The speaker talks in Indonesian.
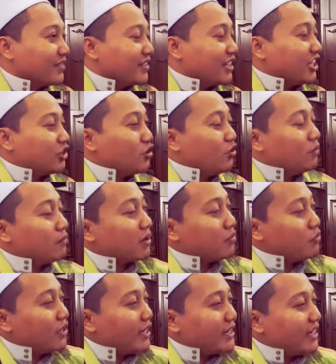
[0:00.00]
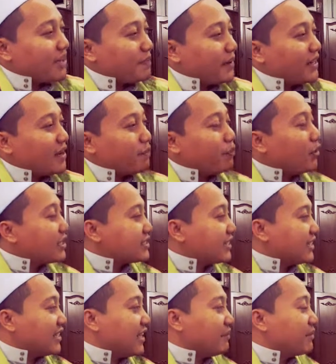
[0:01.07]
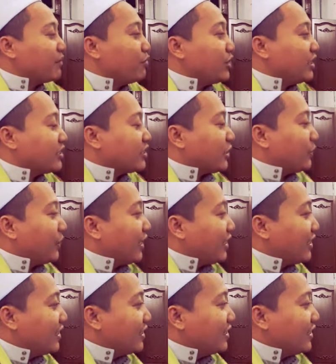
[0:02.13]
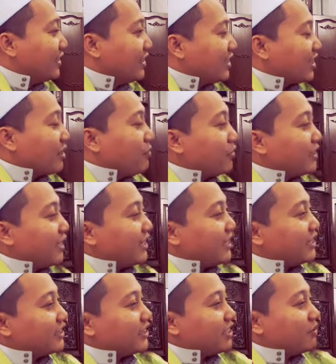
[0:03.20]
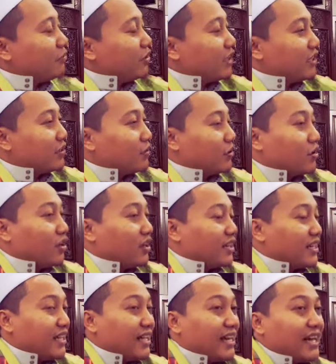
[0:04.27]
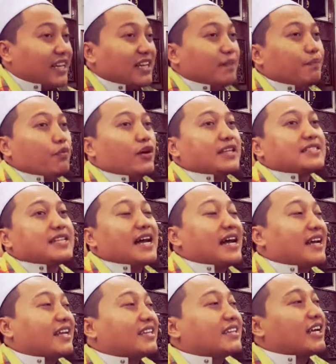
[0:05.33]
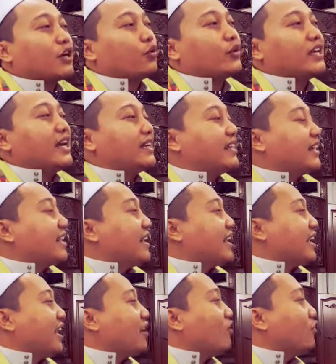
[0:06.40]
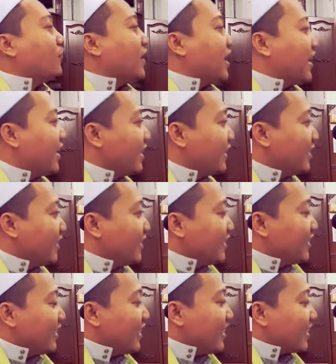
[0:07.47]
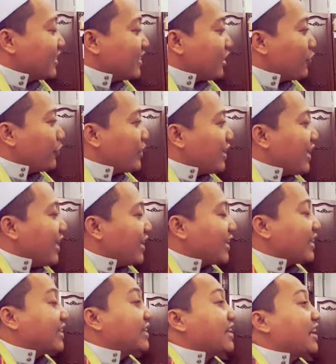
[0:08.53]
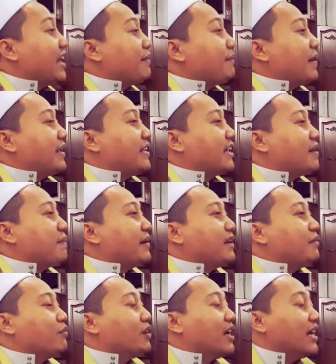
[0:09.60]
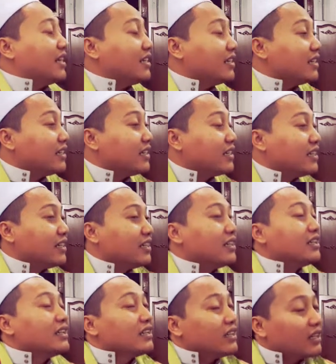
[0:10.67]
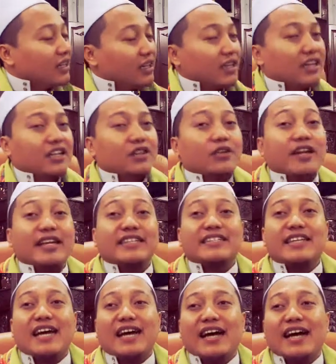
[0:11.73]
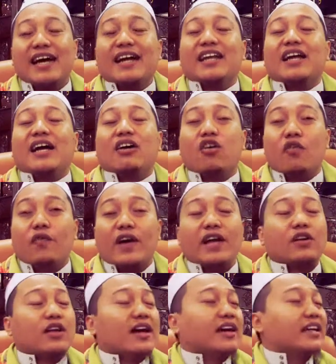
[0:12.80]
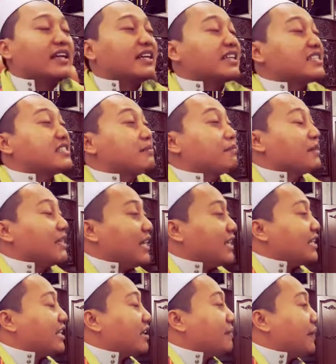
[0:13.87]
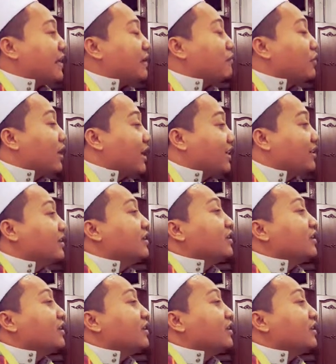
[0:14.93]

Yaitu bermula daripada puasa 6 di bulan Syawal. Kemudian nanti di bulan Dzulqa'dah ada puasa hari Tarwiyah dengan hari Arafah hari Tarwiyah hari ke-8 daripada bulan uh, eh, Dzulhijjah hari Arafah hari ke-9 daripada bulan